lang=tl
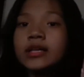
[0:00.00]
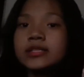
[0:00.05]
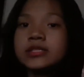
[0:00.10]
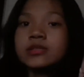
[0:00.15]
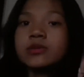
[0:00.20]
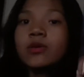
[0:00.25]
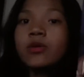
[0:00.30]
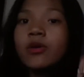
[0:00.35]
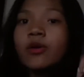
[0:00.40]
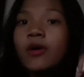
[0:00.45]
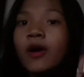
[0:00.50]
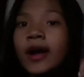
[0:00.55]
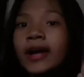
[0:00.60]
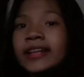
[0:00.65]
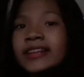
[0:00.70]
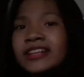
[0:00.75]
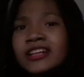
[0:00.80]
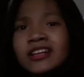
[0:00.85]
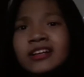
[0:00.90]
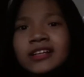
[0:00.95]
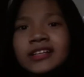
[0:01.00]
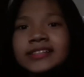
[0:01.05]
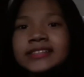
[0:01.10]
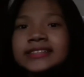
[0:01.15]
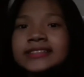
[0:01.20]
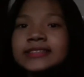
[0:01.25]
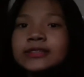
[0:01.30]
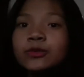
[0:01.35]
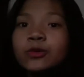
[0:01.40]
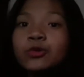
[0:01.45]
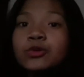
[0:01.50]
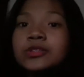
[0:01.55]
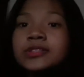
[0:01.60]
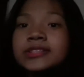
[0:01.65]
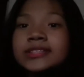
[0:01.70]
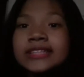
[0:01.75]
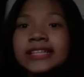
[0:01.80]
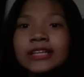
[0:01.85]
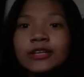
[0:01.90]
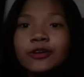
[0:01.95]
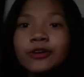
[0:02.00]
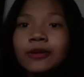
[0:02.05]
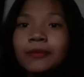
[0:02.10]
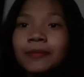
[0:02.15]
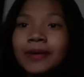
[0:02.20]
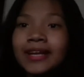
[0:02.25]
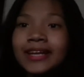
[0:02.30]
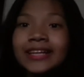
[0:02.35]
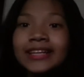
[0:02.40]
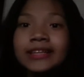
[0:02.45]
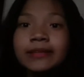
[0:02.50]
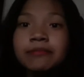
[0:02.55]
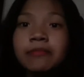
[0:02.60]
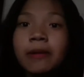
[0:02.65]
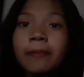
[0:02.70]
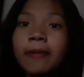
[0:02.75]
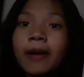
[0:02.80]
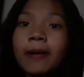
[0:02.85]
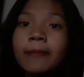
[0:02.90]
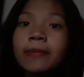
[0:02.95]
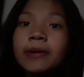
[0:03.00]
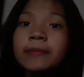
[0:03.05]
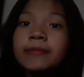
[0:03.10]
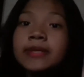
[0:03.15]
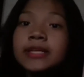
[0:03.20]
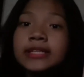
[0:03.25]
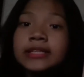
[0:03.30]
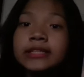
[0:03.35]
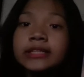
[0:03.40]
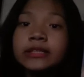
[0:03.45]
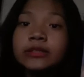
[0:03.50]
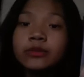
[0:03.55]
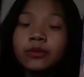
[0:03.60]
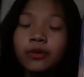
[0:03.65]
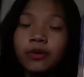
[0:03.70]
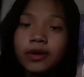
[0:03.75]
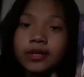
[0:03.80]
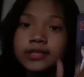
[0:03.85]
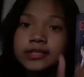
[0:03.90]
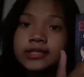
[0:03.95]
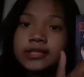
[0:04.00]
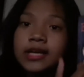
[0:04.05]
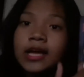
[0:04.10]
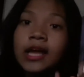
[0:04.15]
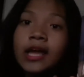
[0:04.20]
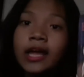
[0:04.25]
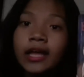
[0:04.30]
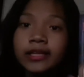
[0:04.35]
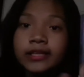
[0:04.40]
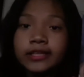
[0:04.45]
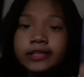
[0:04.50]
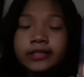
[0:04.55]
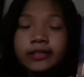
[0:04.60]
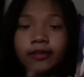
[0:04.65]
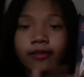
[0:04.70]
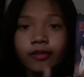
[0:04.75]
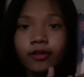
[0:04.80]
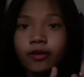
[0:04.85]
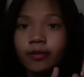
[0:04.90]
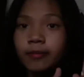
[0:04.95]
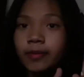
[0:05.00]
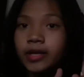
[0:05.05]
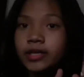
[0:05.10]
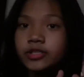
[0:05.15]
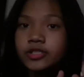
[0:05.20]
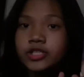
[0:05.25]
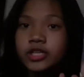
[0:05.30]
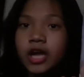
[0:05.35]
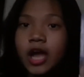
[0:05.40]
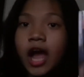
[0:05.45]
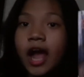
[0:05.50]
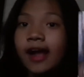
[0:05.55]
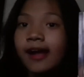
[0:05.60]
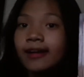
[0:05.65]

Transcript: So, hindi, kung sino naman hindi mapapabili dito kasi tignan nyo naman siya.